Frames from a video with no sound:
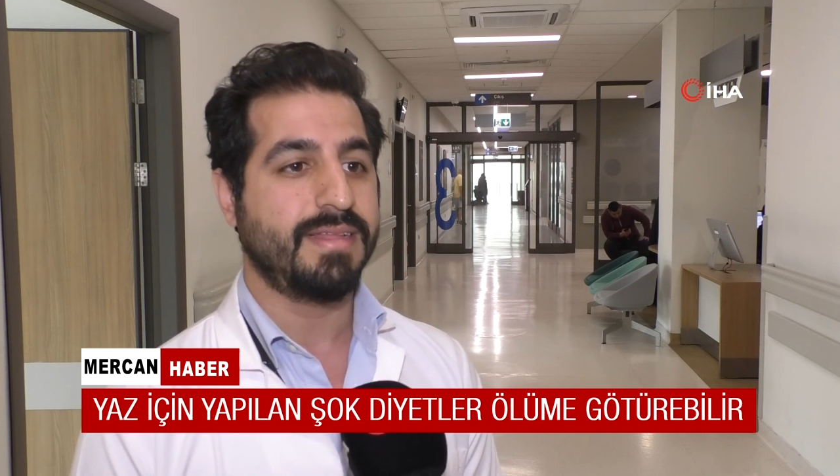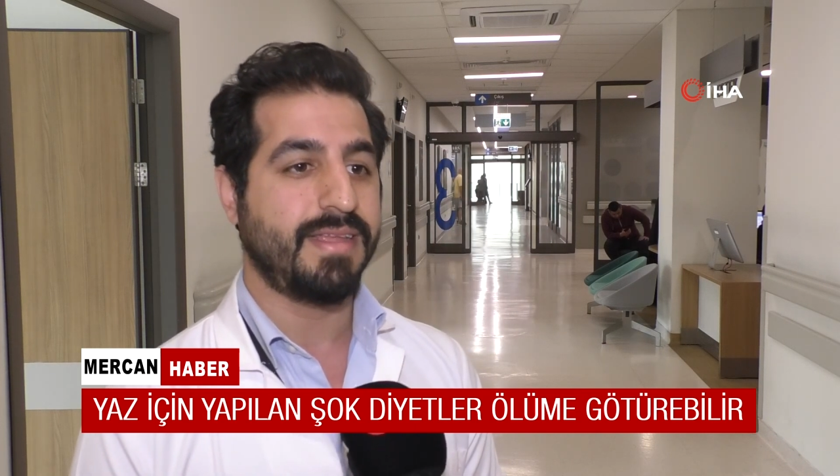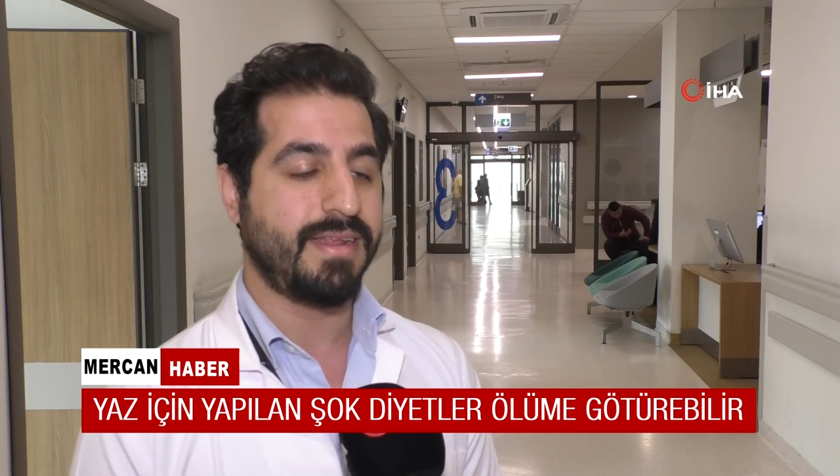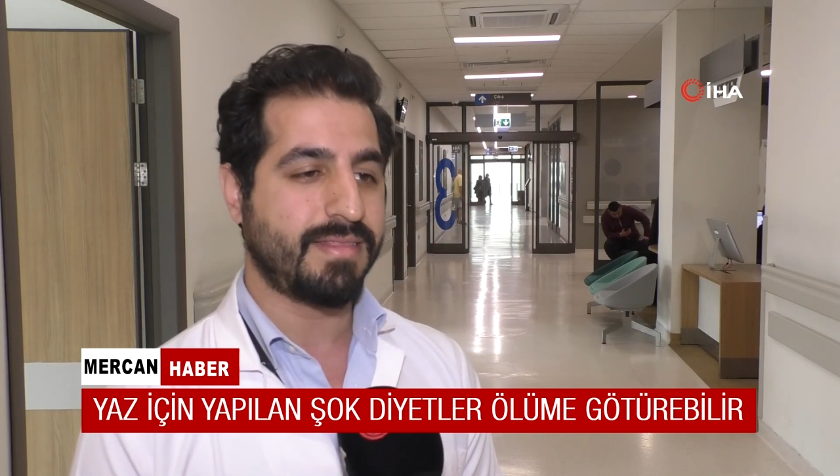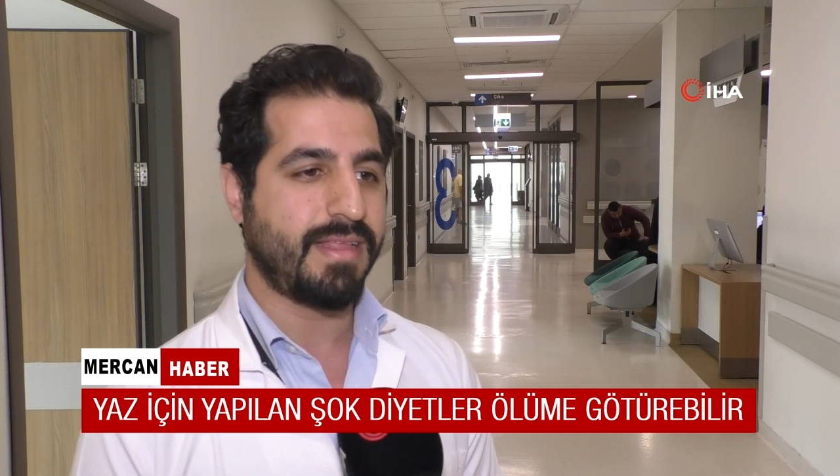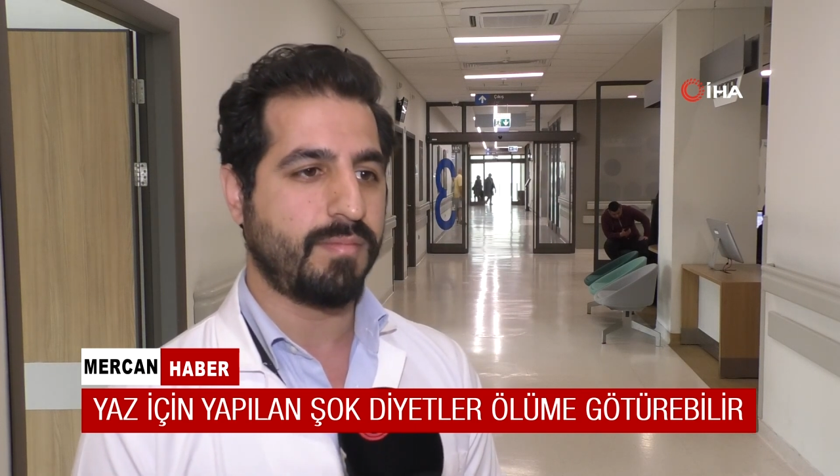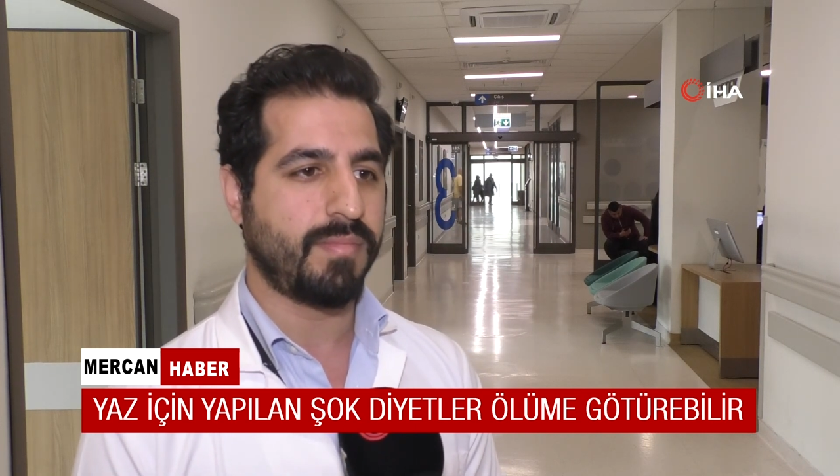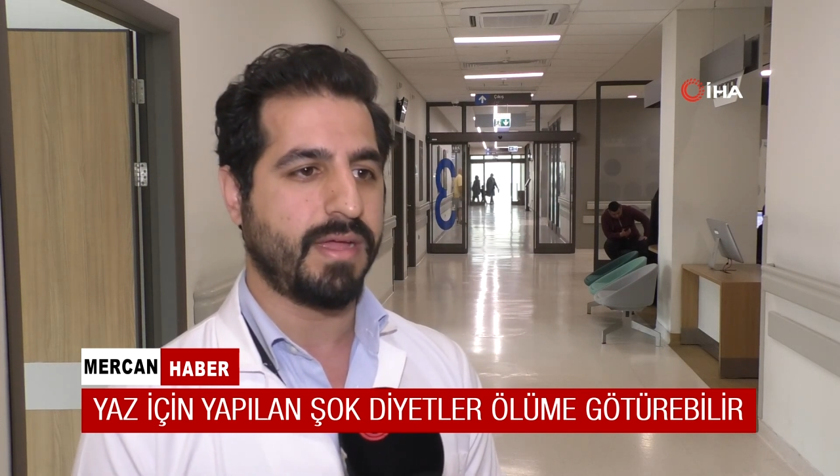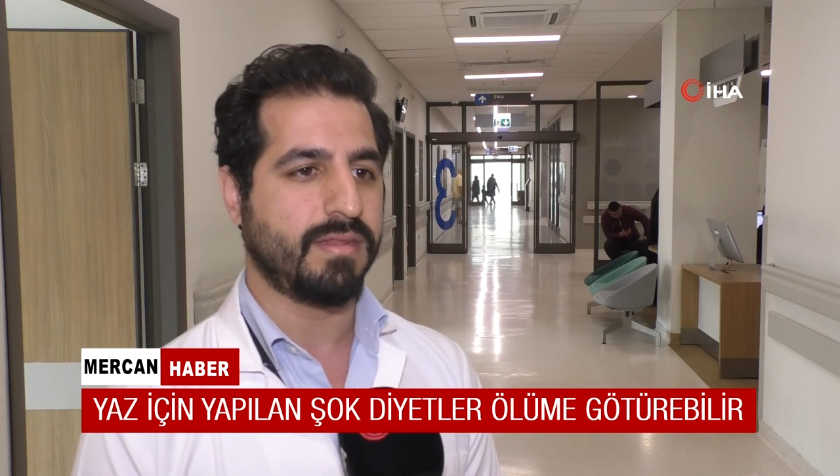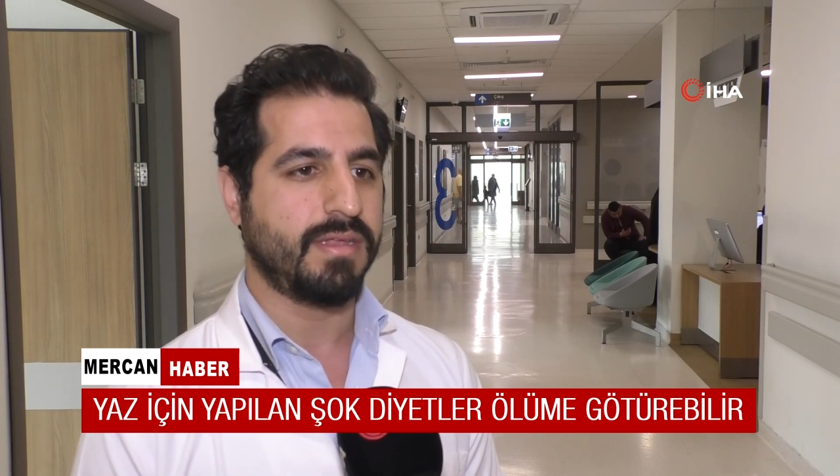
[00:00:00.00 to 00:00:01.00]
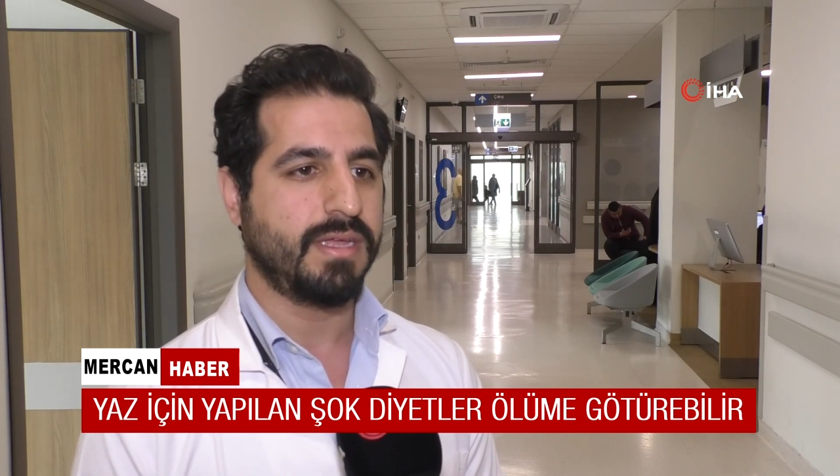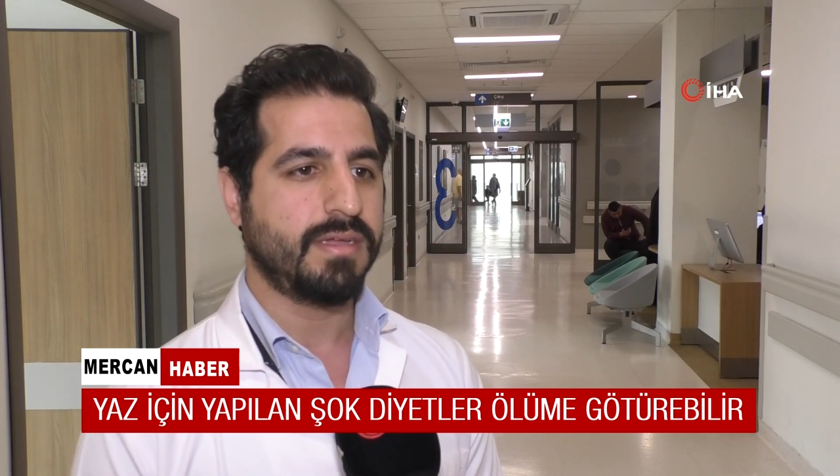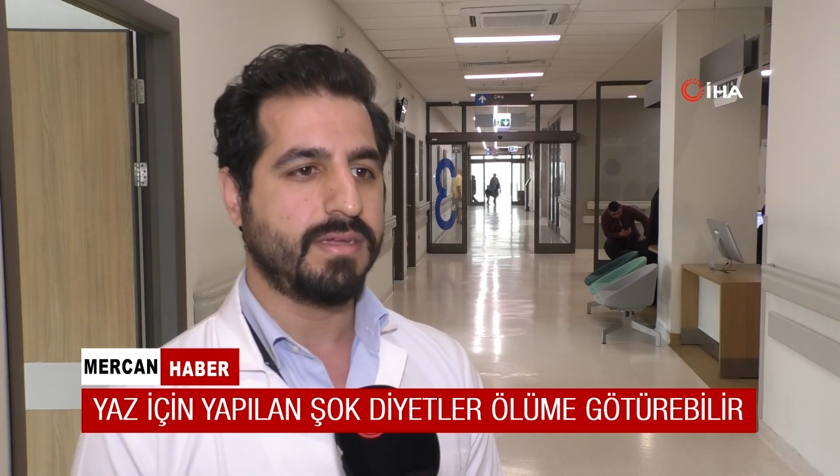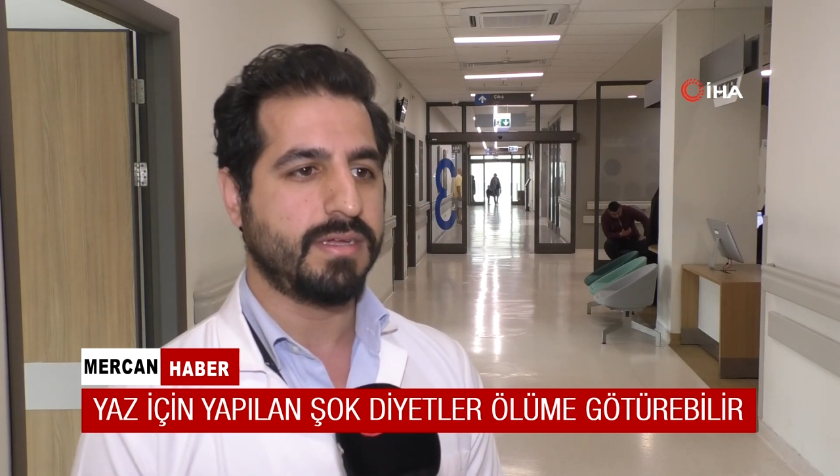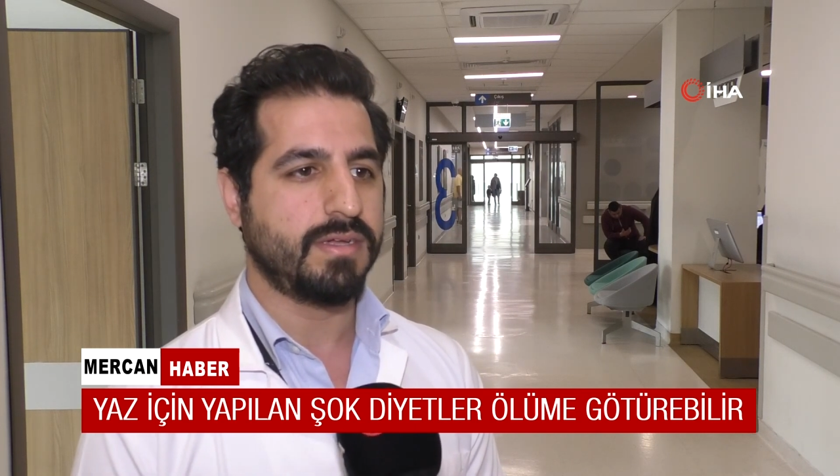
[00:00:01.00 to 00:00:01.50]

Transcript: denetlenmeyen e,